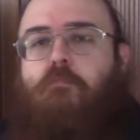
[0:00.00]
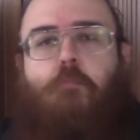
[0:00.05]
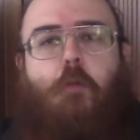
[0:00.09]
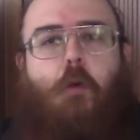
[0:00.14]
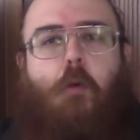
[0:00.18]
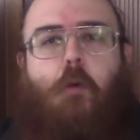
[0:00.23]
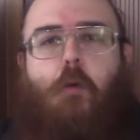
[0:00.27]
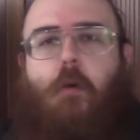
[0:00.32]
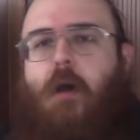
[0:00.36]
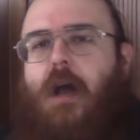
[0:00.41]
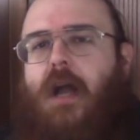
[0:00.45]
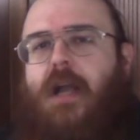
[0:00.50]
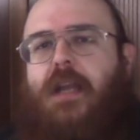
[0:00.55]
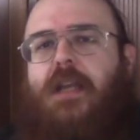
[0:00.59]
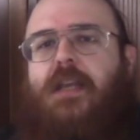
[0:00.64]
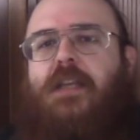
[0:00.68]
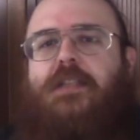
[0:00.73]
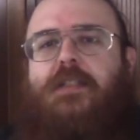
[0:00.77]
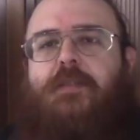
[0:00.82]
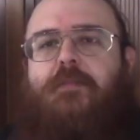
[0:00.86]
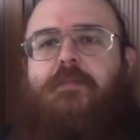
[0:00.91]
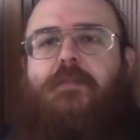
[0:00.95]
o
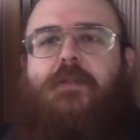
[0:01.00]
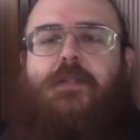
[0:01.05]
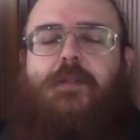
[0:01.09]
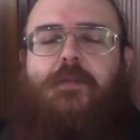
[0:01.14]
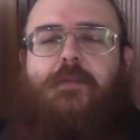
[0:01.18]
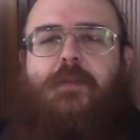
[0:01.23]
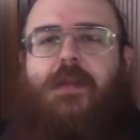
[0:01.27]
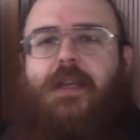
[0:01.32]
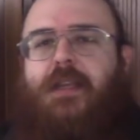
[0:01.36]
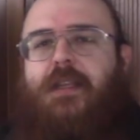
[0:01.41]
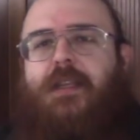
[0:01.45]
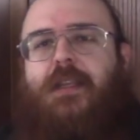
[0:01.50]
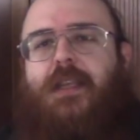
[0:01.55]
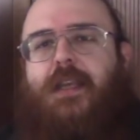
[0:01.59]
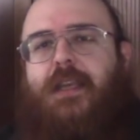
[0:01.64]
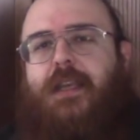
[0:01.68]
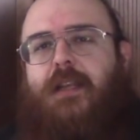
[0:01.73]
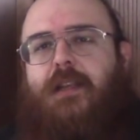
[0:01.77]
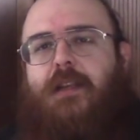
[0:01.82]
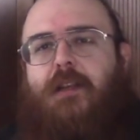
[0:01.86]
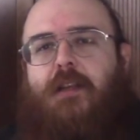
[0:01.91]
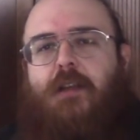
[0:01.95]
anche semplicemente
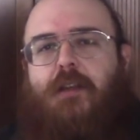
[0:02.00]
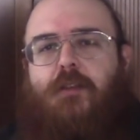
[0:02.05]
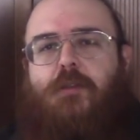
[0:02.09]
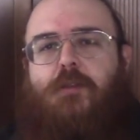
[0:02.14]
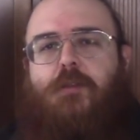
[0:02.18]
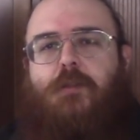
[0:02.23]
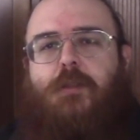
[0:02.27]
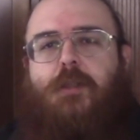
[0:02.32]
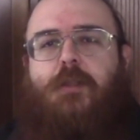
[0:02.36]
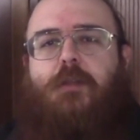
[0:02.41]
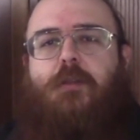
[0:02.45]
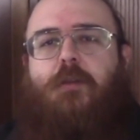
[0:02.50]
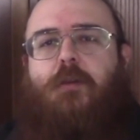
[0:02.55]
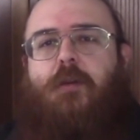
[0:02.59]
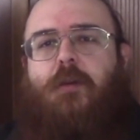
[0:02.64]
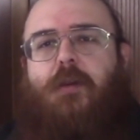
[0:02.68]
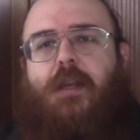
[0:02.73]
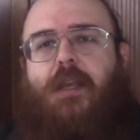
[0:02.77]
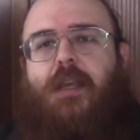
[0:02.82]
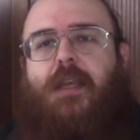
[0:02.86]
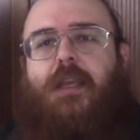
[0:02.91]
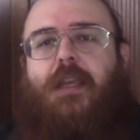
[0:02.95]
il
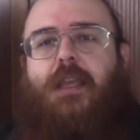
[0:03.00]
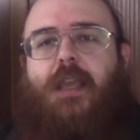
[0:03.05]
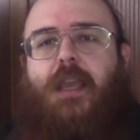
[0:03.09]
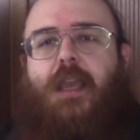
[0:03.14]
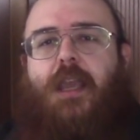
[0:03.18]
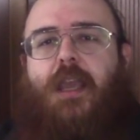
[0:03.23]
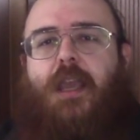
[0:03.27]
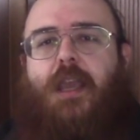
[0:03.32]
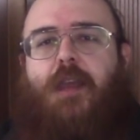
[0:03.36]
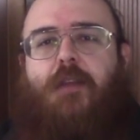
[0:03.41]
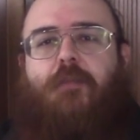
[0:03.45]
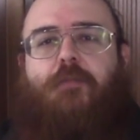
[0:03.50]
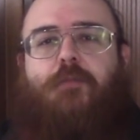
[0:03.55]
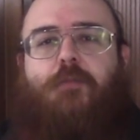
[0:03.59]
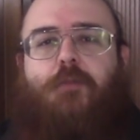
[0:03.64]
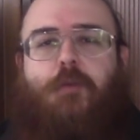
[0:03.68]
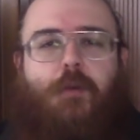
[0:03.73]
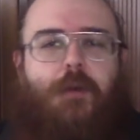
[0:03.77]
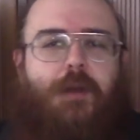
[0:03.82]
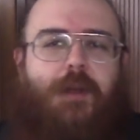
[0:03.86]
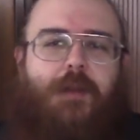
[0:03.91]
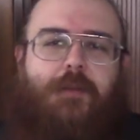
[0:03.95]
giocatore che
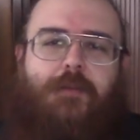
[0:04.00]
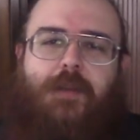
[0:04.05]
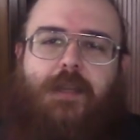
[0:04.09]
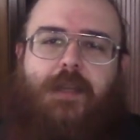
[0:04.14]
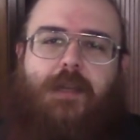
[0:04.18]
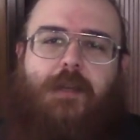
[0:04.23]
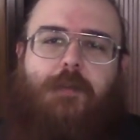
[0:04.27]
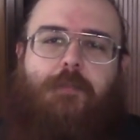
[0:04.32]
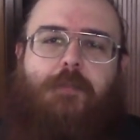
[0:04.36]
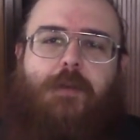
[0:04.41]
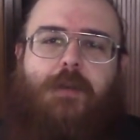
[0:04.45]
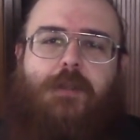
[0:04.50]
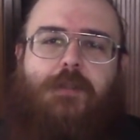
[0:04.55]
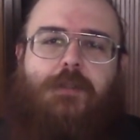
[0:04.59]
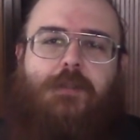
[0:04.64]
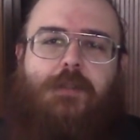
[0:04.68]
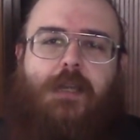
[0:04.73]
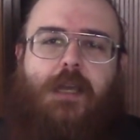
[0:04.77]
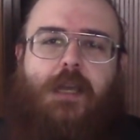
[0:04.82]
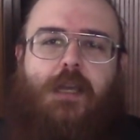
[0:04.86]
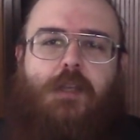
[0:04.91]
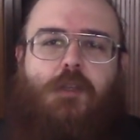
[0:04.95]
vuole avere il
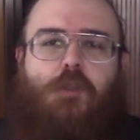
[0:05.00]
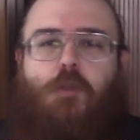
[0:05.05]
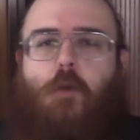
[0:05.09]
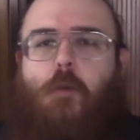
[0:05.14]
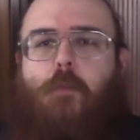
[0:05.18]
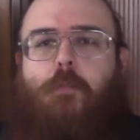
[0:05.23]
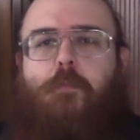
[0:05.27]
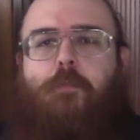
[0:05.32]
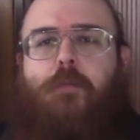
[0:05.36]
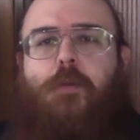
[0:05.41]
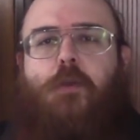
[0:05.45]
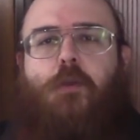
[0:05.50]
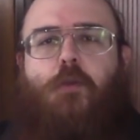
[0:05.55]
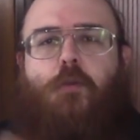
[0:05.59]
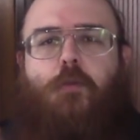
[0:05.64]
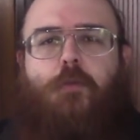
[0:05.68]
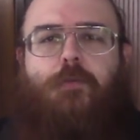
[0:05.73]
personaggio più